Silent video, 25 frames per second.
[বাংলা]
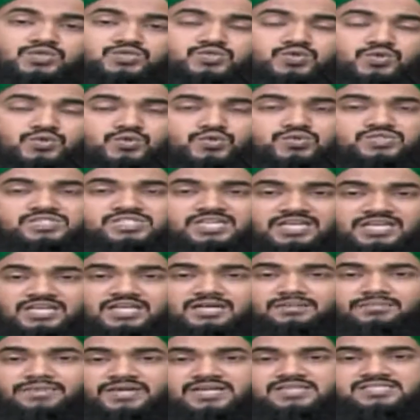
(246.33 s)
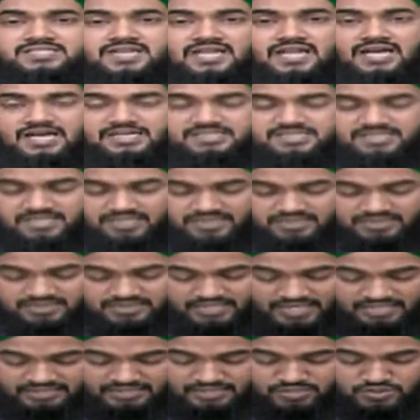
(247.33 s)
ছোট ছেলে মেয়ে যারা আছেন
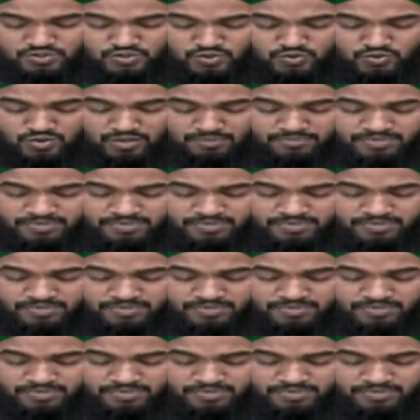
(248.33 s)
তাদের জন্য